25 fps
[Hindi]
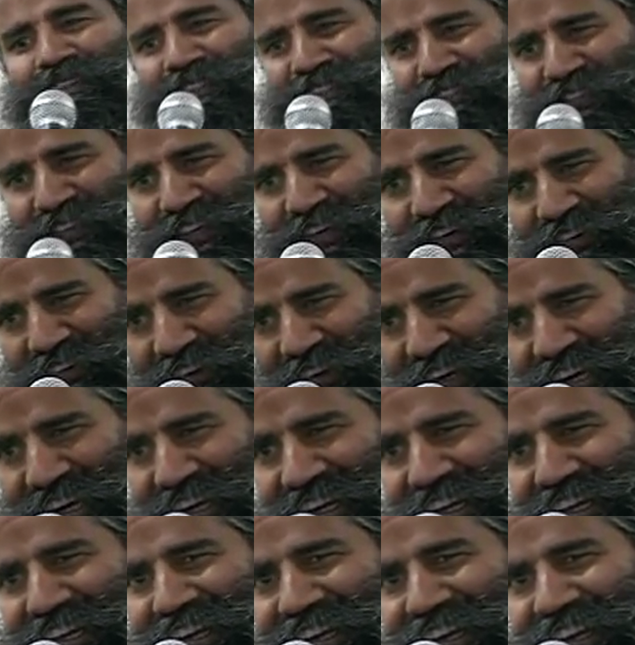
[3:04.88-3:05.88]
हो चुके
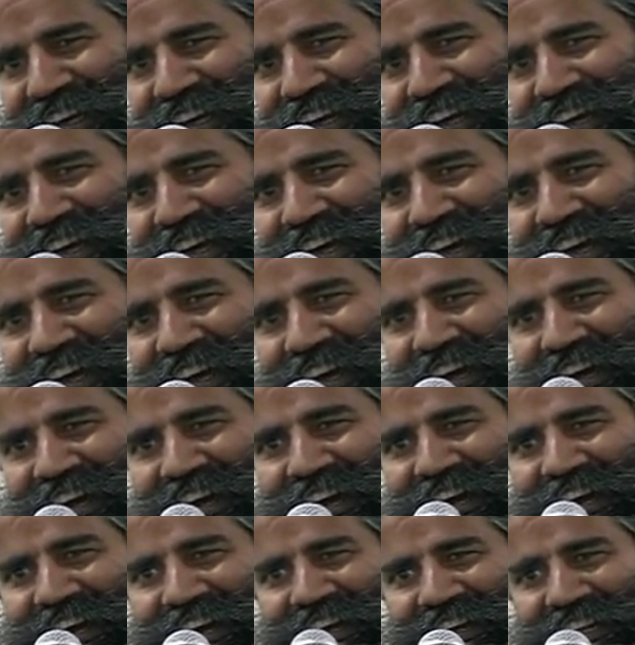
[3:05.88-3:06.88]
ऑलरेडी
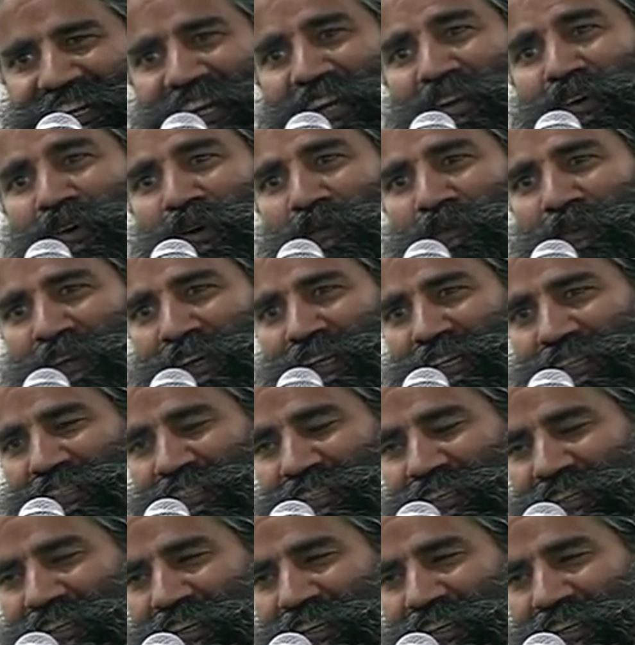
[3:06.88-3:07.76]
टेलीकॉम इंडस्ट्री